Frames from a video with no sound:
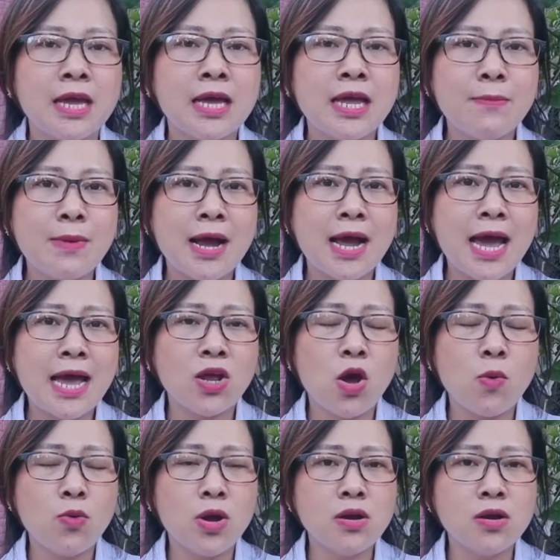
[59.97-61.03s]
khi mà gan
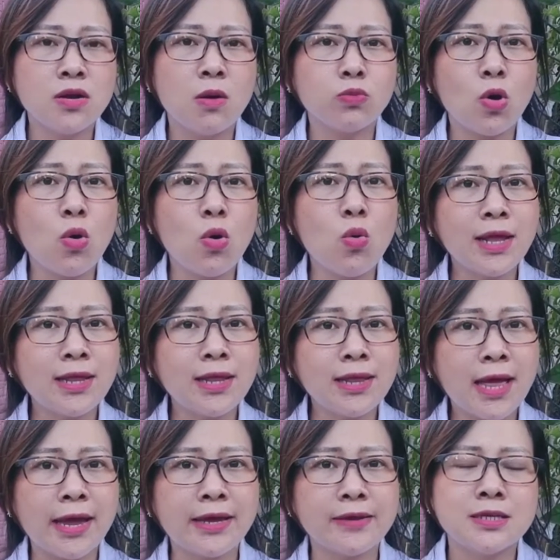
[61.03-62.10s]
có một cái lượng độc tố quá
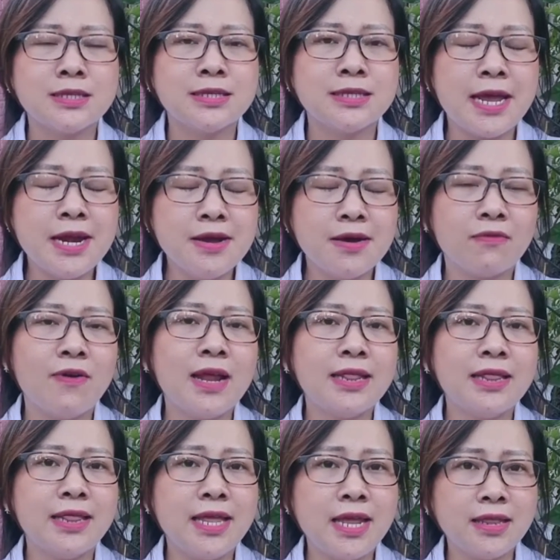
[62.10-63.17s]
tải sẽ được
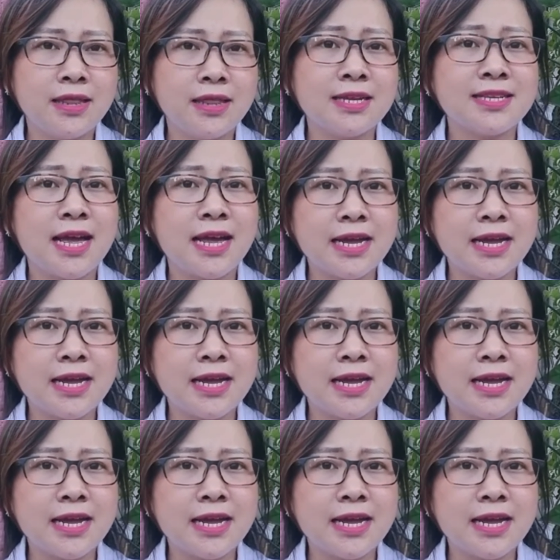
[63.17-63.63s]
phát tiết thành dạng